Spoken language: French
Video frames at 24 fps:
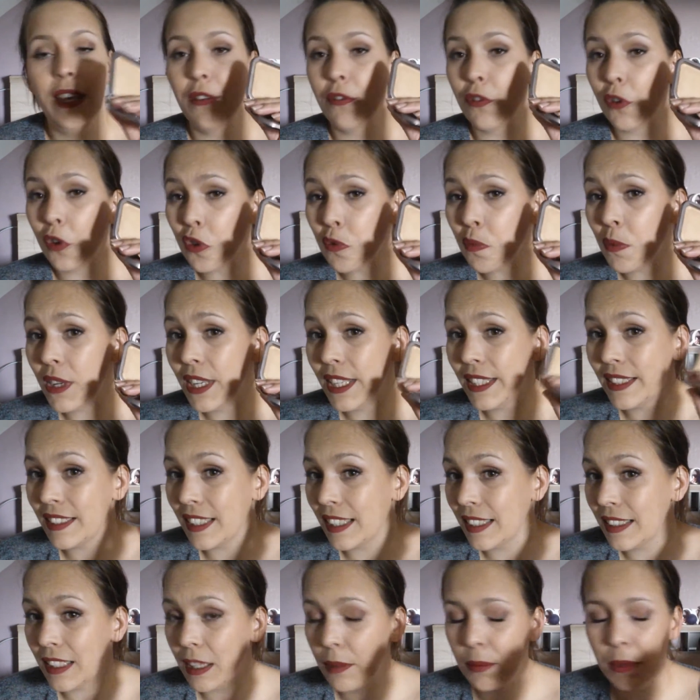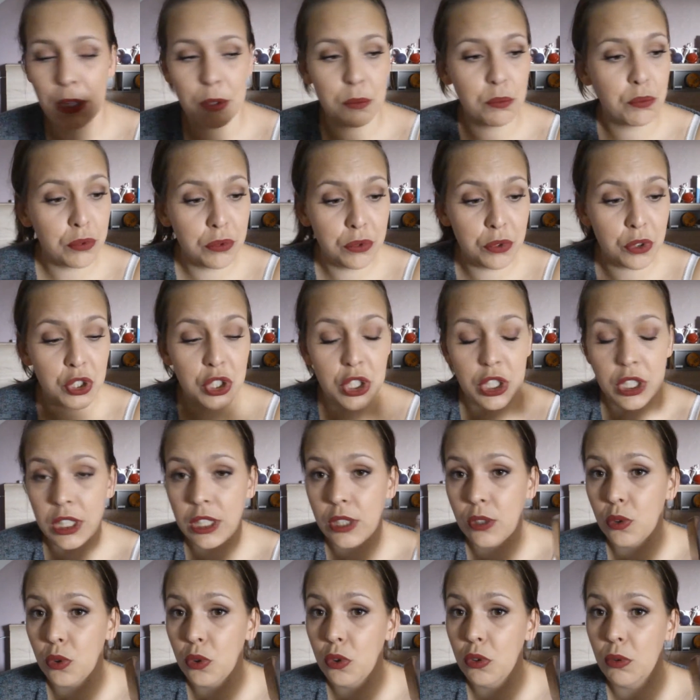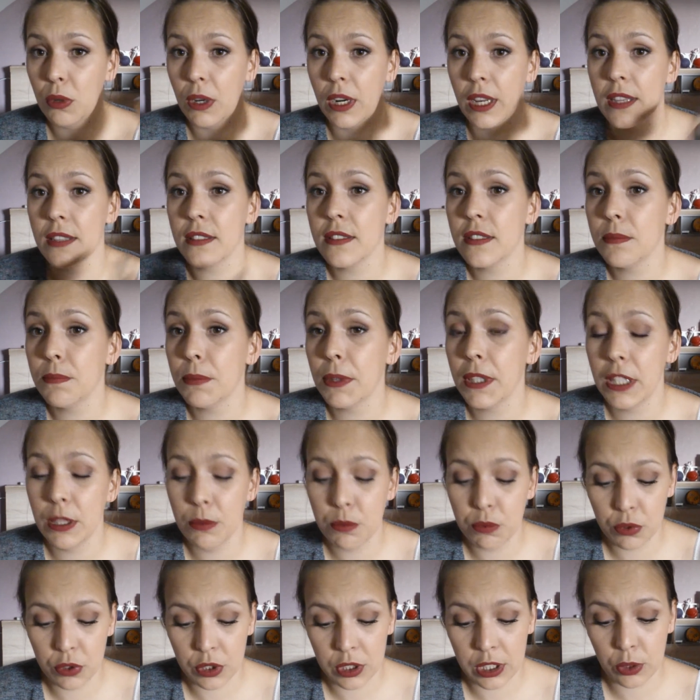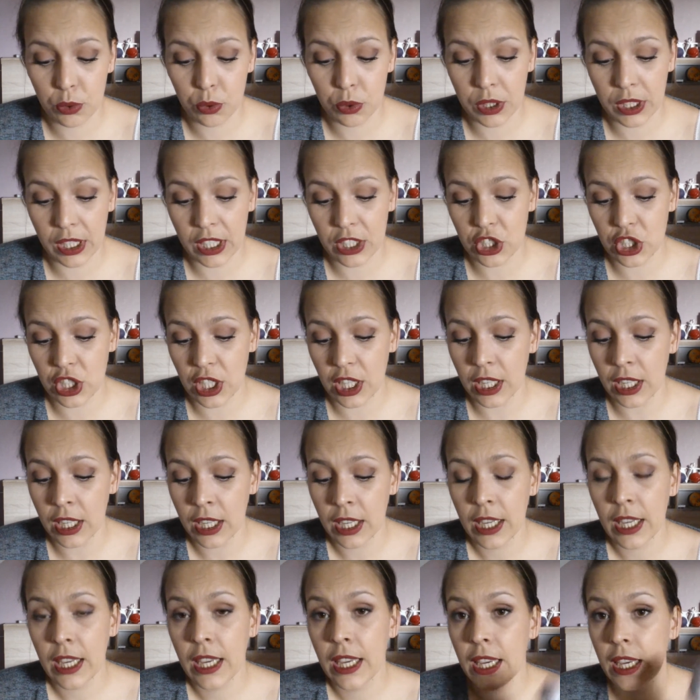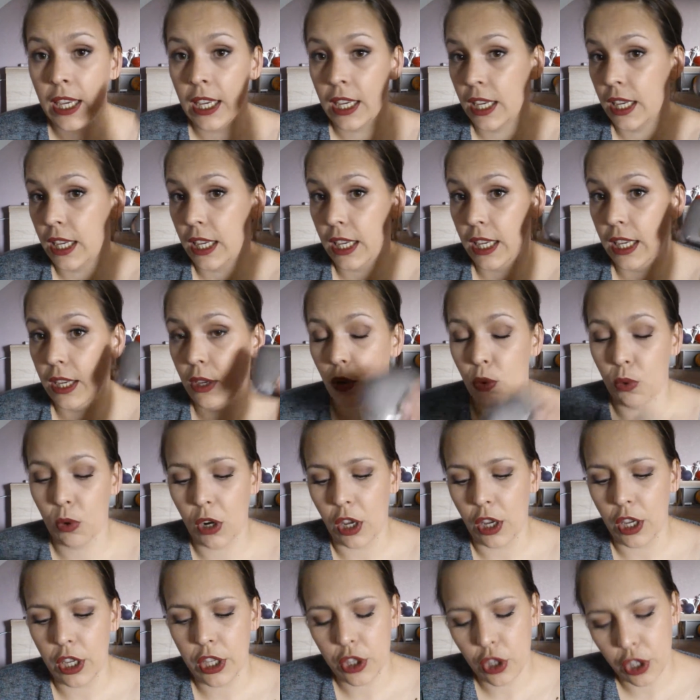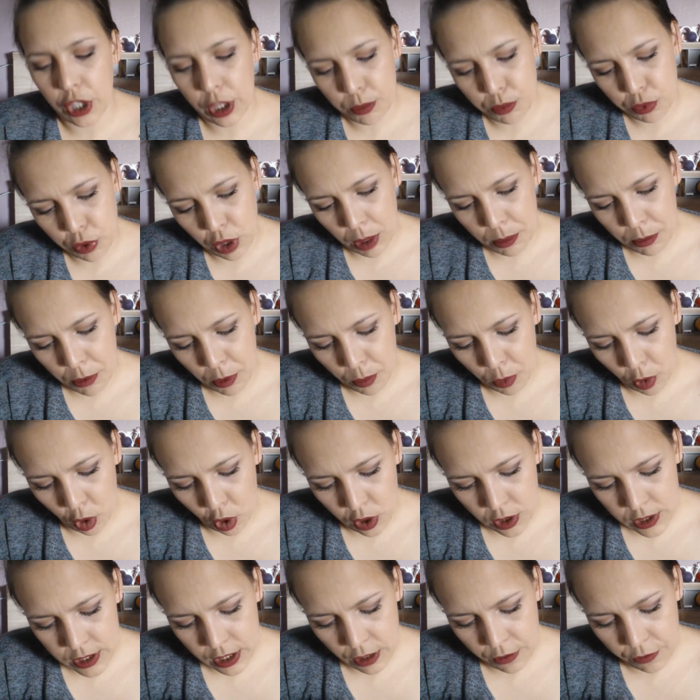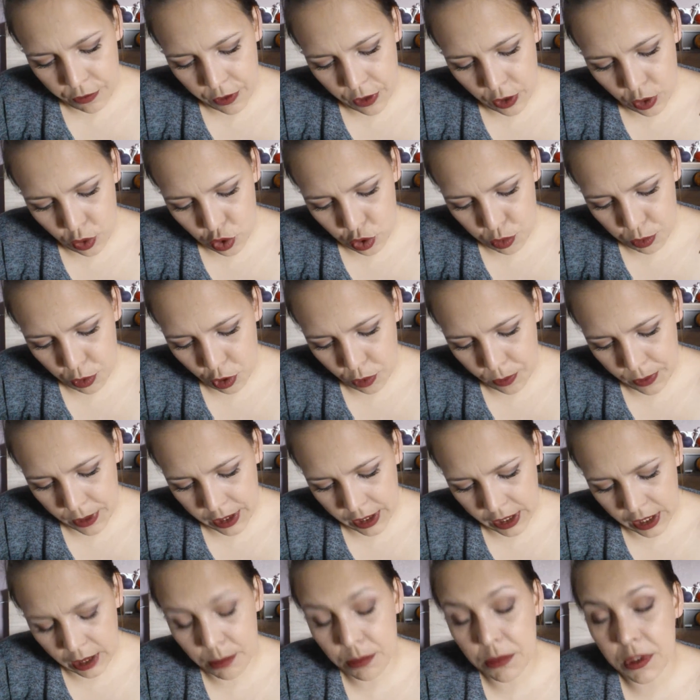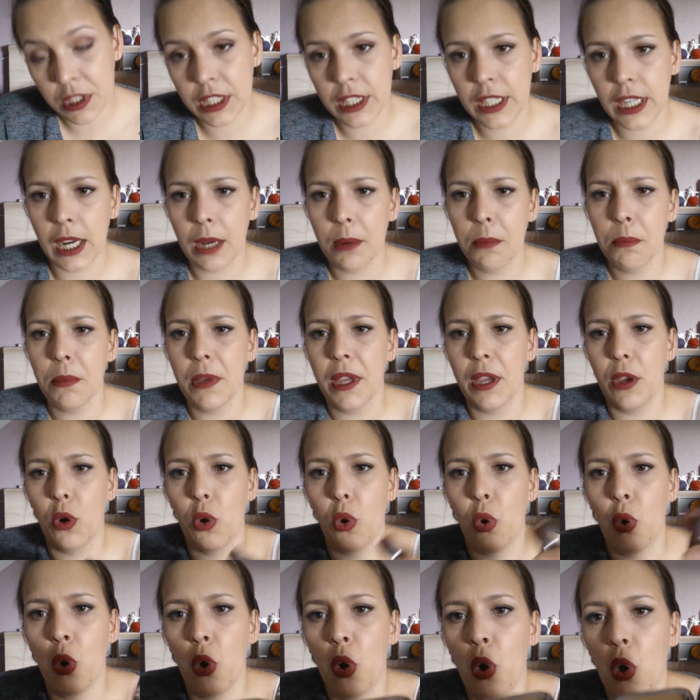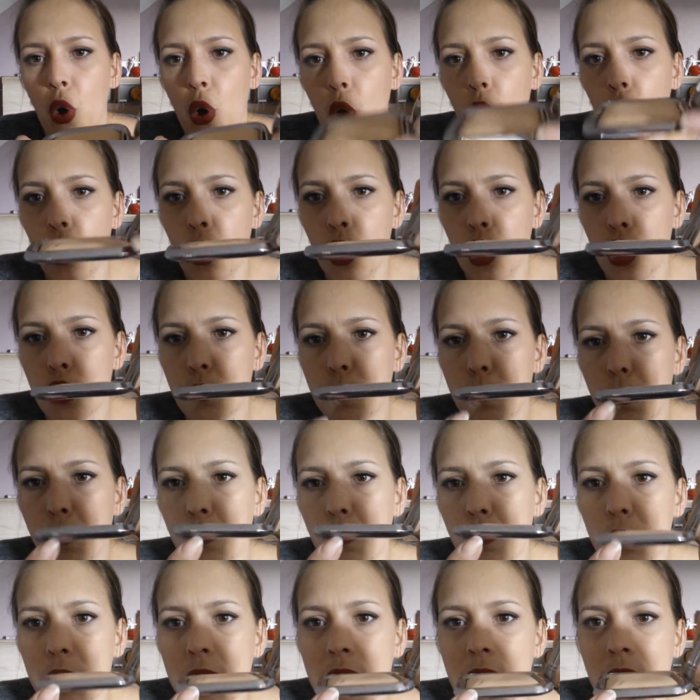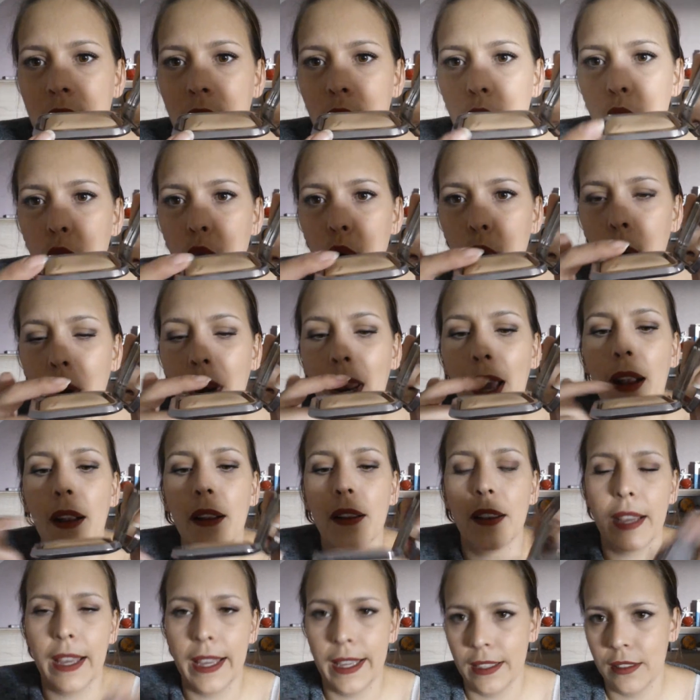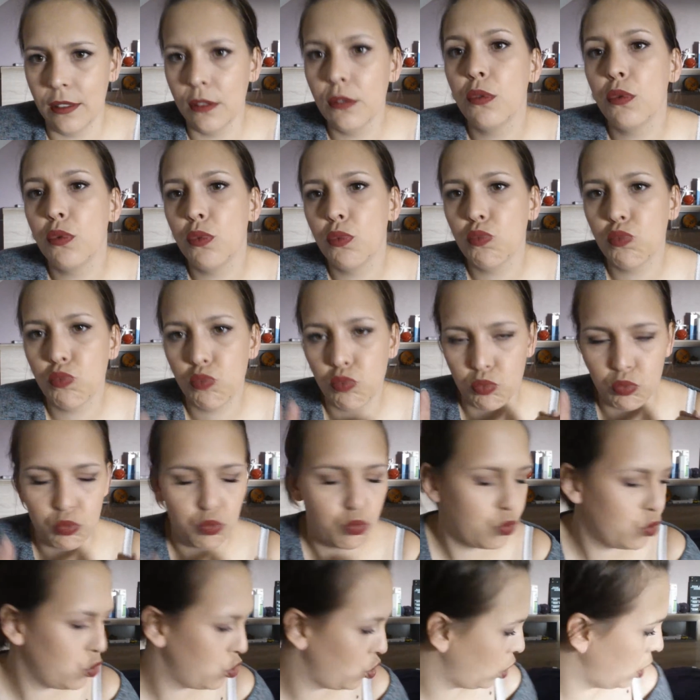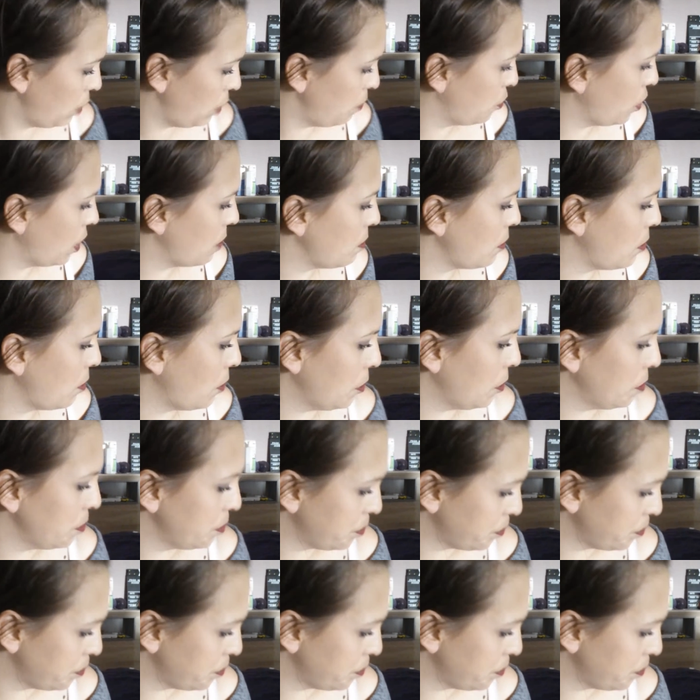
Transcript: Et franchement, elle est très, très bien. Une poudre de chez Kiko. Voilà, c'est pas des poudres qui coûtent très cher. Et euh, voilà. Et il y en a pour un moment. Hein. Ça fait, je sais plus combien de grammes, 10 grammes. Mais je peux vous dire que, voilà. Hein. J'en ai pour un moment.